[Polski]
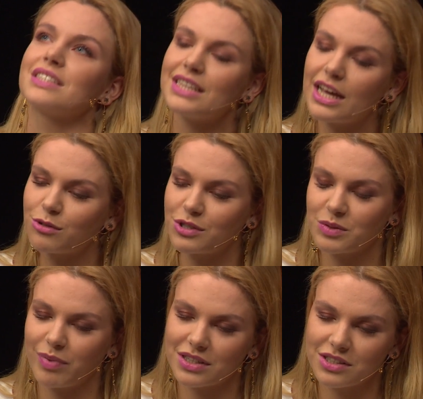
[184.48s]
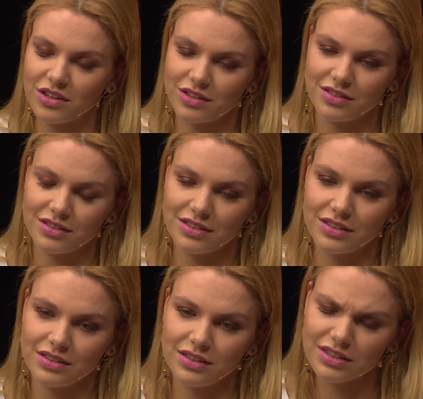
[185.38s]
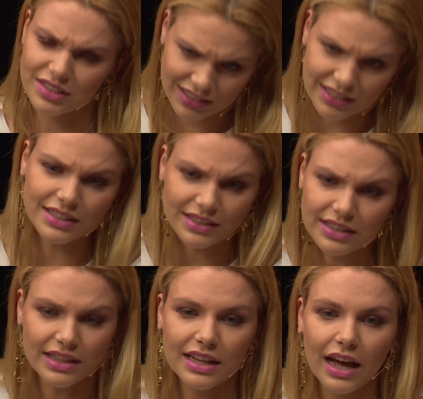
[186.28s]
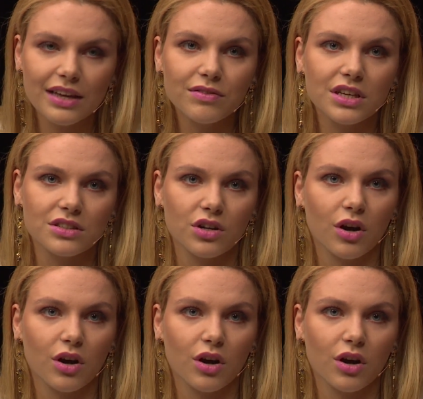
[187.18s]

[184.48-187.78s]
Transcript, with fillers: scenariusz jest bardzo y, taki naiwny. Jest